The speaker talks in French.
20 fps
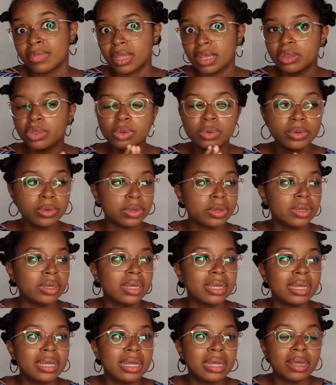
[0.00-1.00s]
Donc,
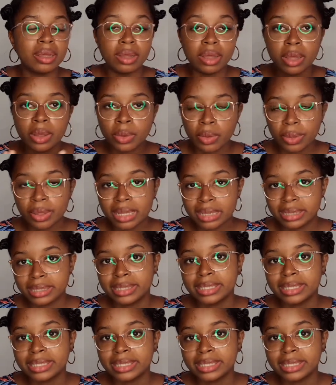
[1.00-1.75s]
euh,